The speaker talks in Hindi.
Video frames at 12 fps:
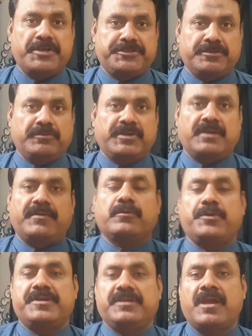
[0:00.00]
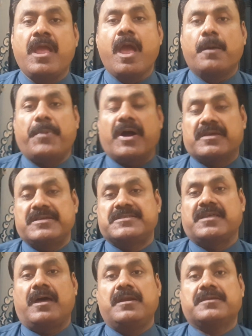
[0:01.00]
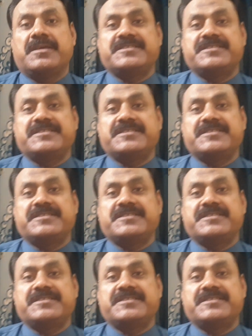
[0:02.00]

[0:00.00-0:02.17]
मैशे को देखने वाला कोई नहीं है पाकिस्तान